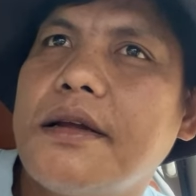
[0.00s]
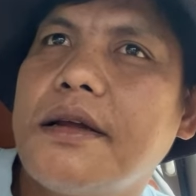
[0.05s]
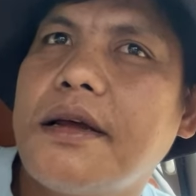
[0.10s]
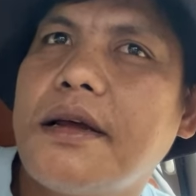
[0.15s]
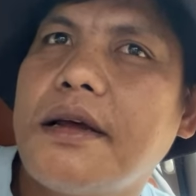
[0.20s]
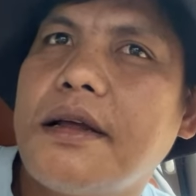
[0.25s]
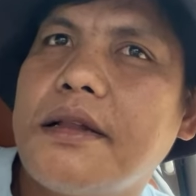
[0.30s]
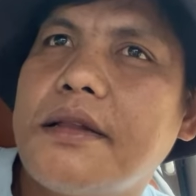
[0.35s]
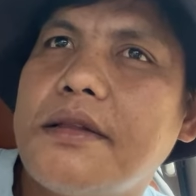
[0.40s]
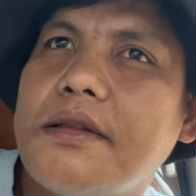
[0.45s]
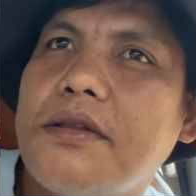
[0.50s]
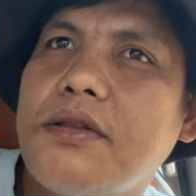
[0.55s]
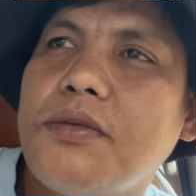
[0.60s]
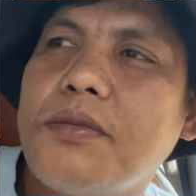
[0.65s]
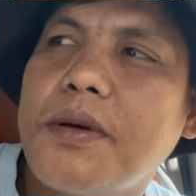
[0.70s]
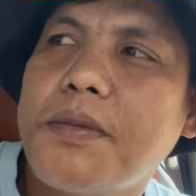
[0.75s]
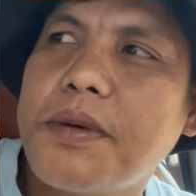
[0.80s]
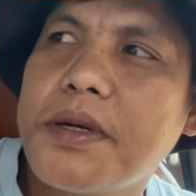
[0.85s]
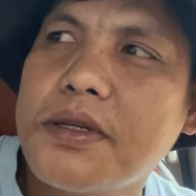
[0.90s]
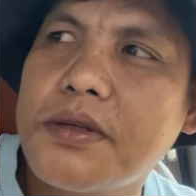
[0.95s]
at
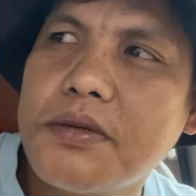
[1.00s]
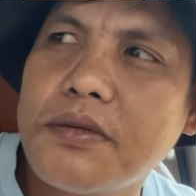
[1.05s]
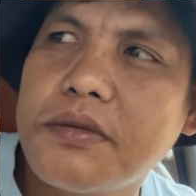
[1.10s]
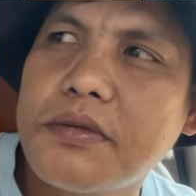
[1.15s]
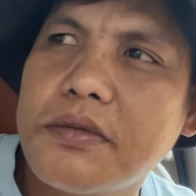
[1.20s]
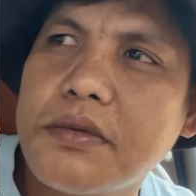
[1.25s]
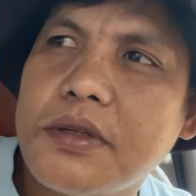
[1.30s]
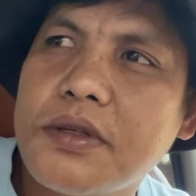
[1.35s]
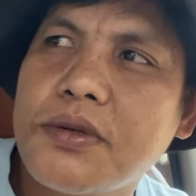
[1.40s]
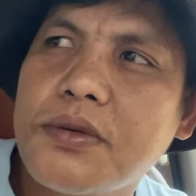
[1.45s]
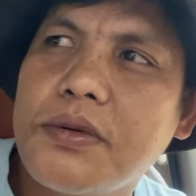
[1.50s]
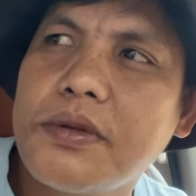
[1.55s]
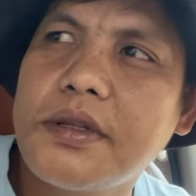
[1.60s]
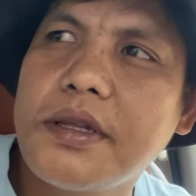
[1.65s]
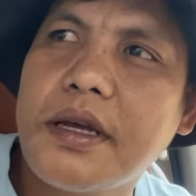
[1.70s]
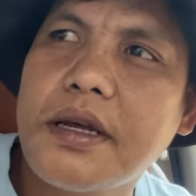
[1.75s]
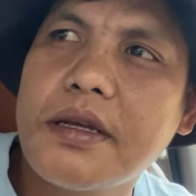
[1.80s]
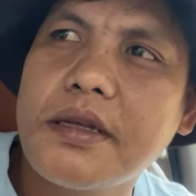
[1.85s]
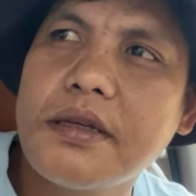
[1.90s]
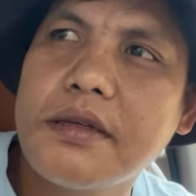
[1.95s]
lumabas yung
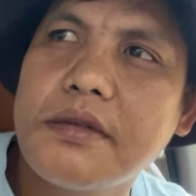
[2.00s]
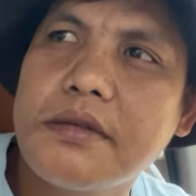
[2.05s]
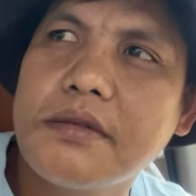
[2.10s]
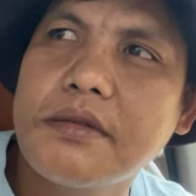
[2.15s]
resulta